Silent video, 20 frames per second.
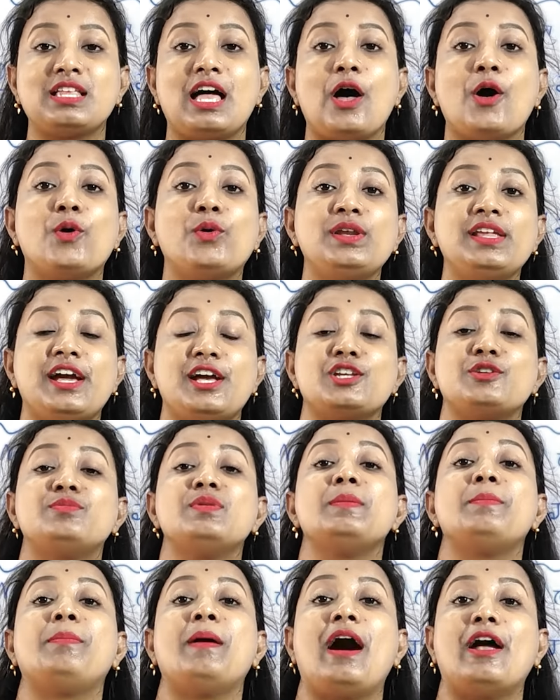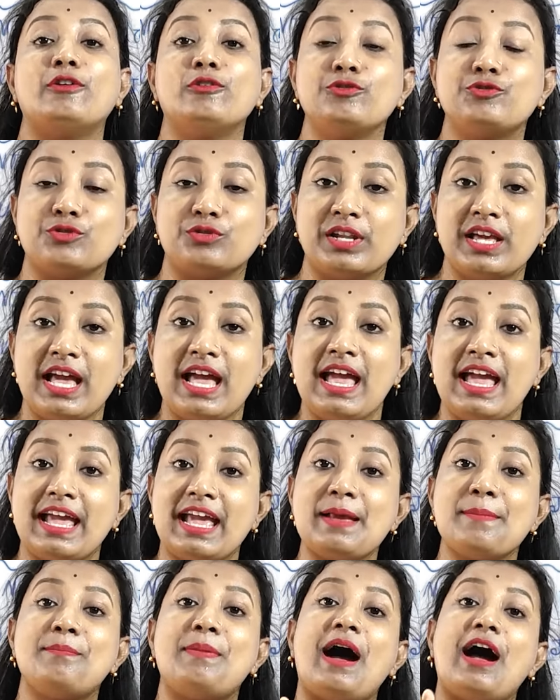তাহলে আসবে বারো জন
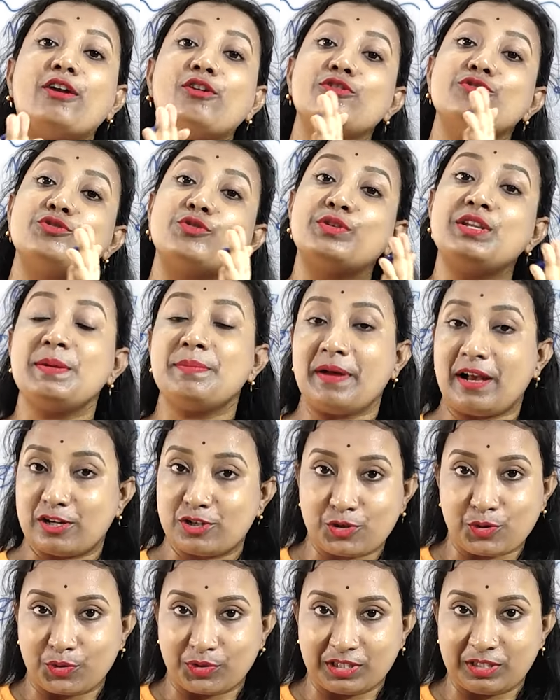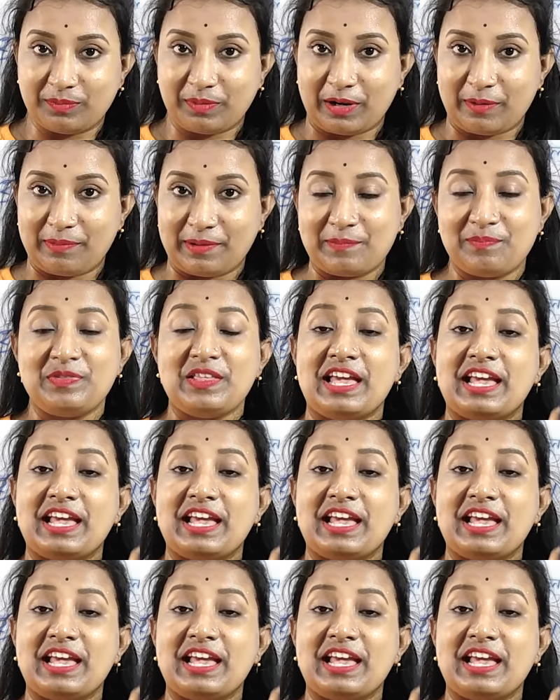এই বারো জনই পাশ করতে পারবে